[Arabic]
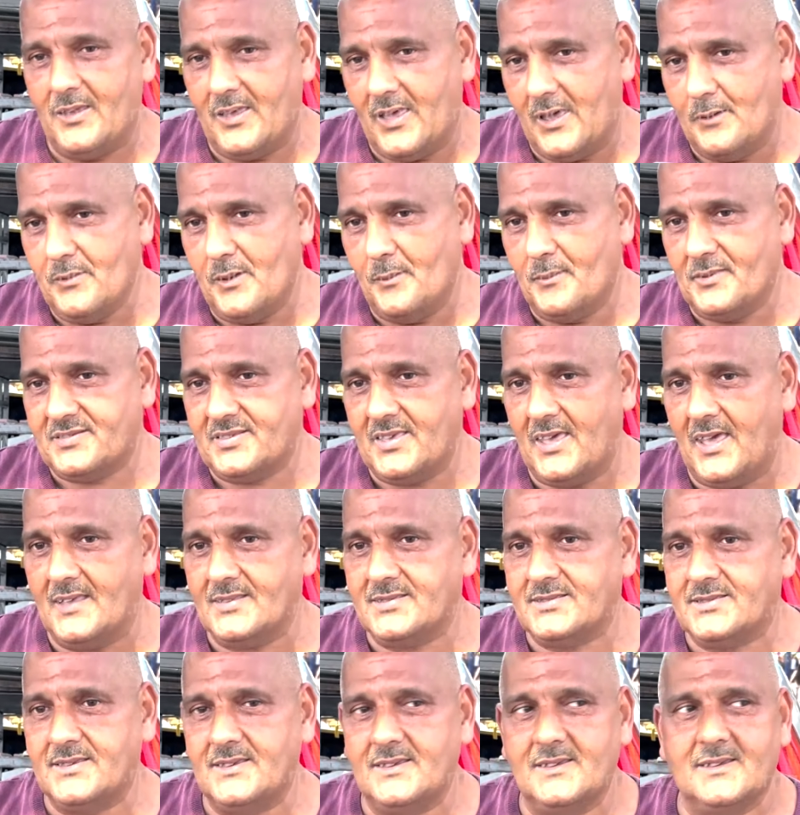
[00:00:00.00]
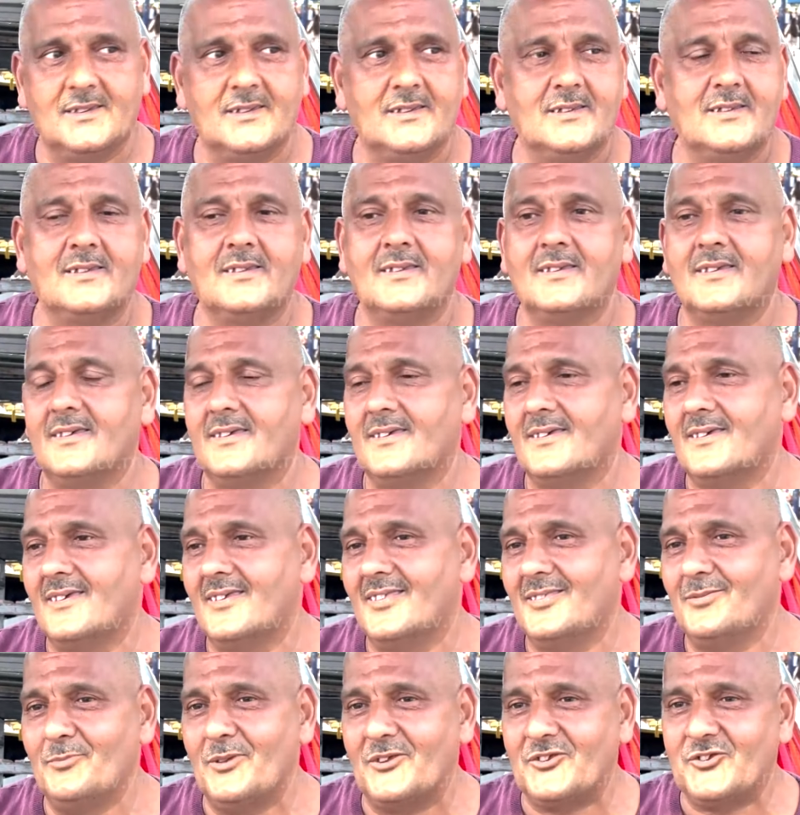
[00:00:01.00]
أمام ساحة آه،
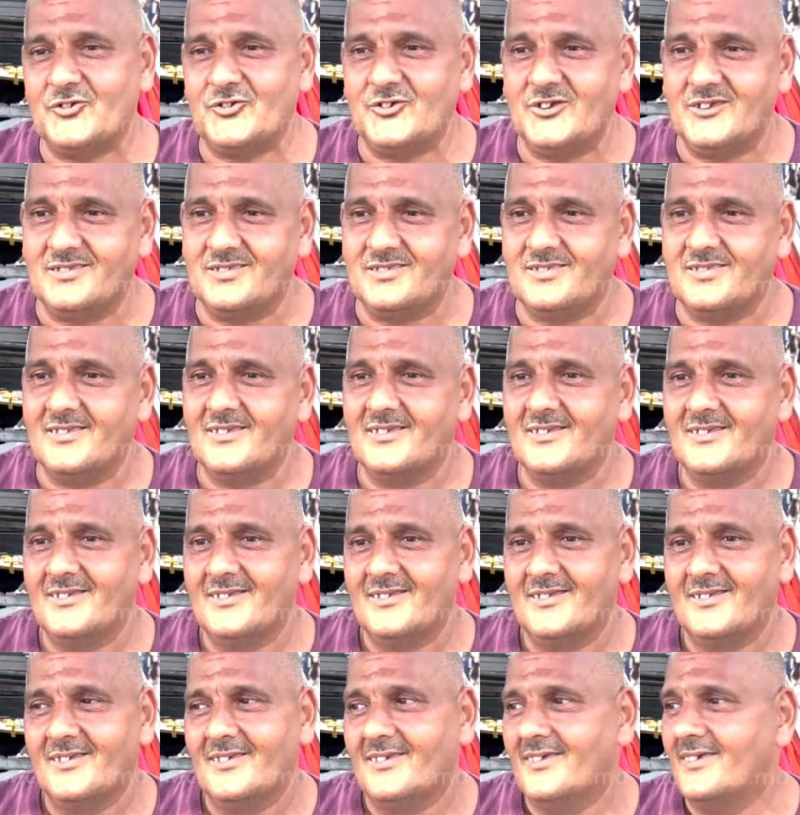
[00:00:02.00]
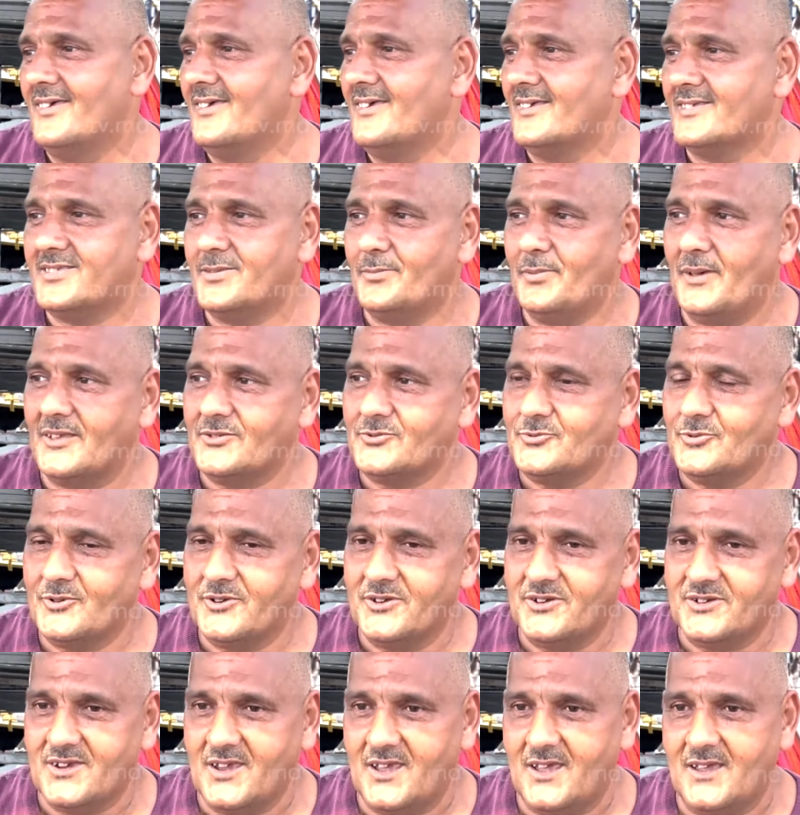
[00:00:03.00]
المسجد آه، سبعة
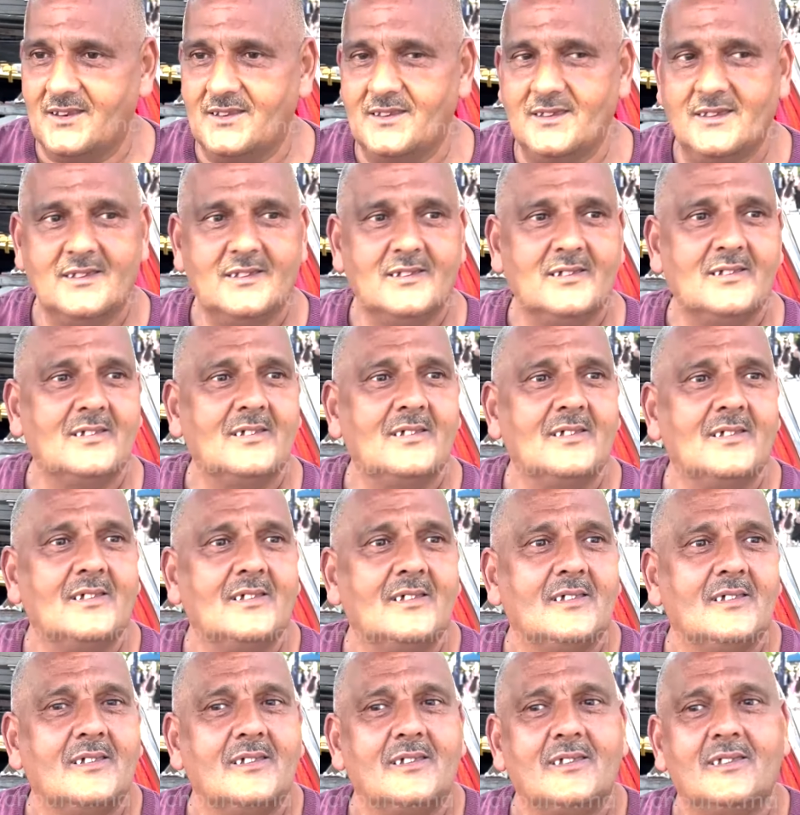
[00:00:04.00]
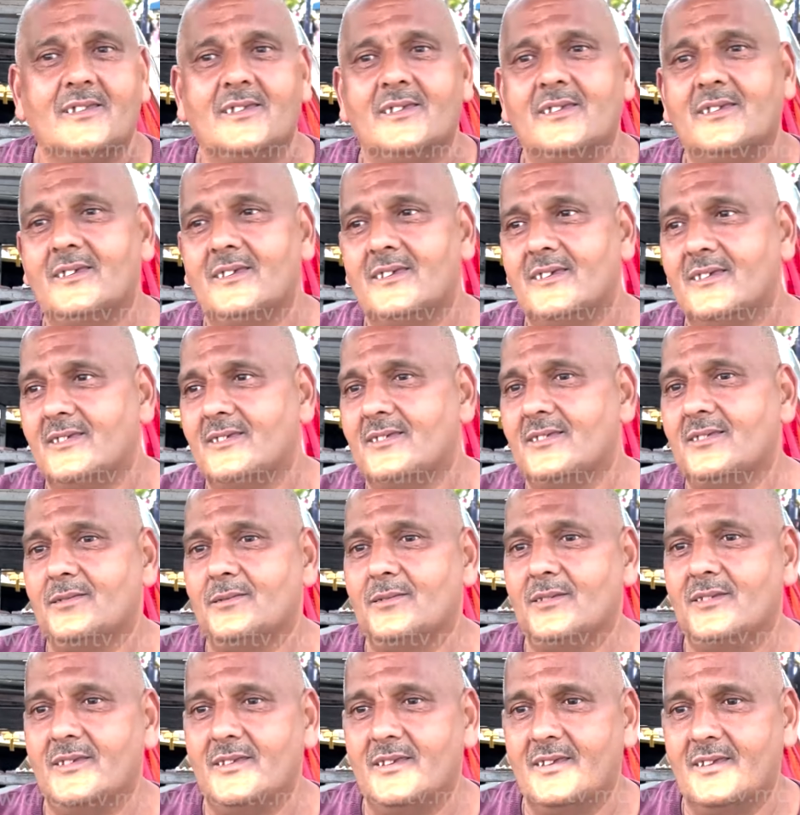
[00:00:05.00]
رجال آه،
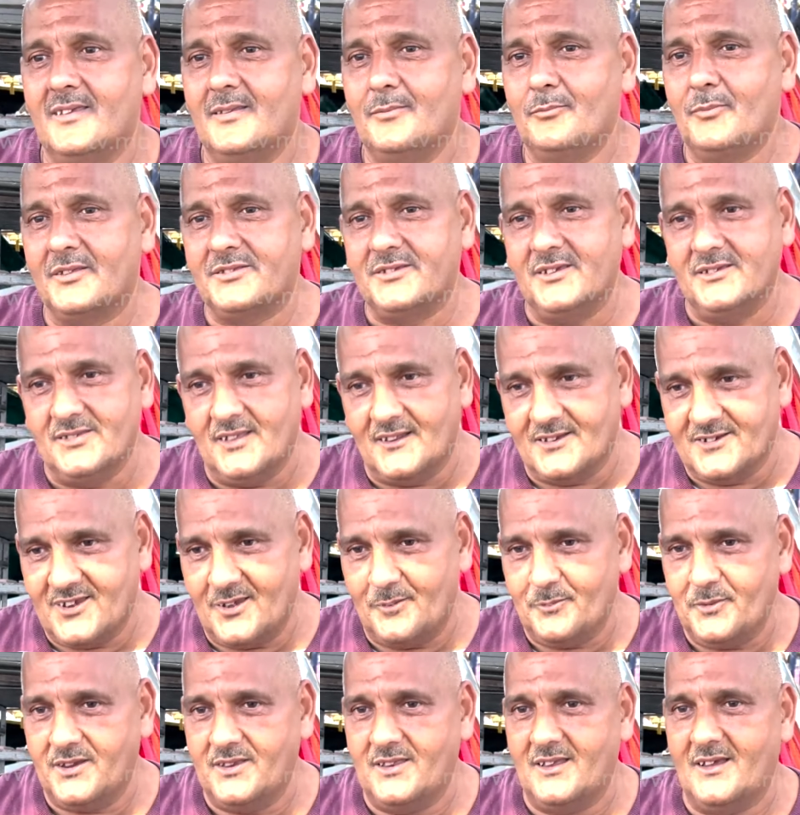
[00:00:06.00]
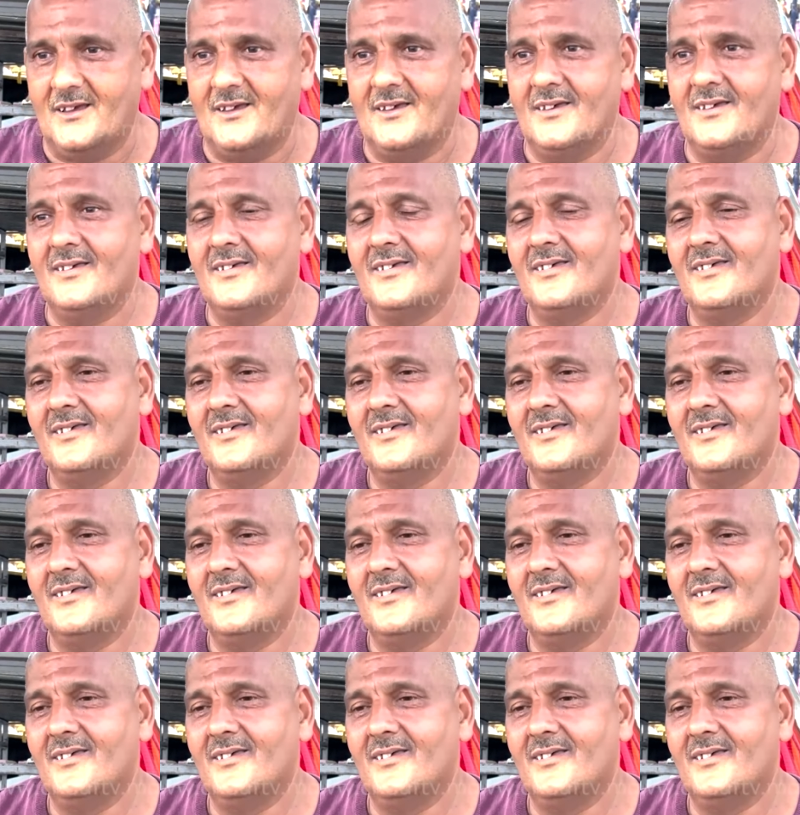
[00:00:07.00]
المدينة الجميلة